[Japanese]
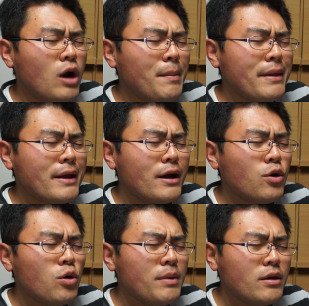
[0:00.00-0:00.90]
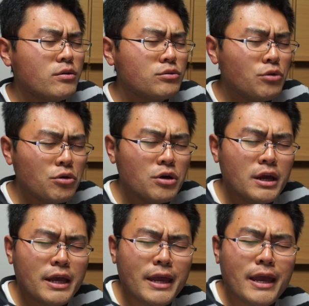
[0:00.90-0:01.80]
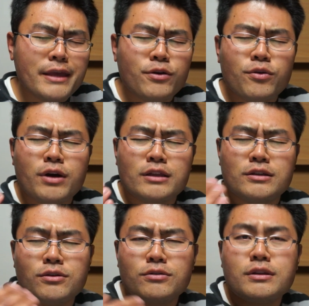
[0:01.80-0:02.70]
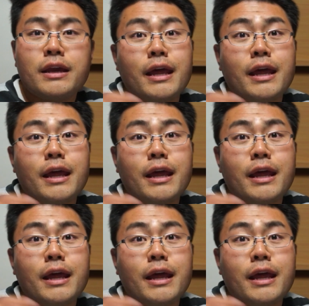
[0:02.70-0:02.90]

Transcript: アメリカンコミックの影響が強くて、